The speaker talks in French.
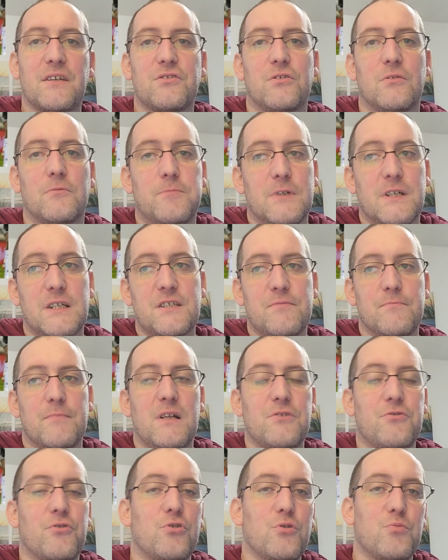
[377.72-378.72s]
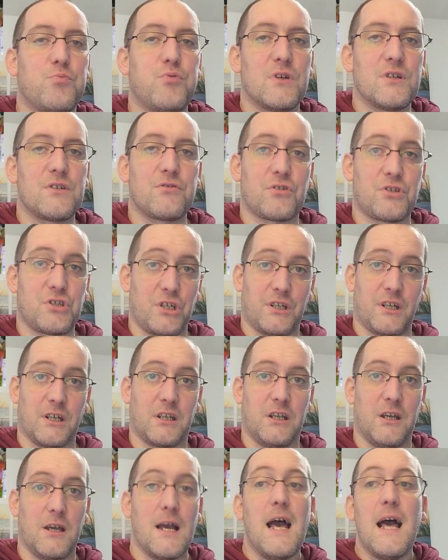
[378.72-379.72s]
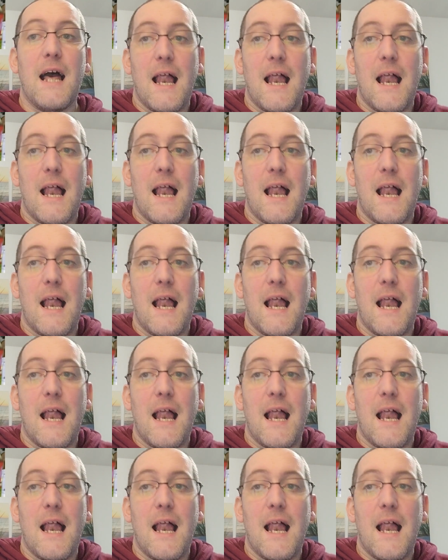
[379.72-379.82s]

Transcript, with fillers: exemple, la semelle de Le Point sur Tchanak.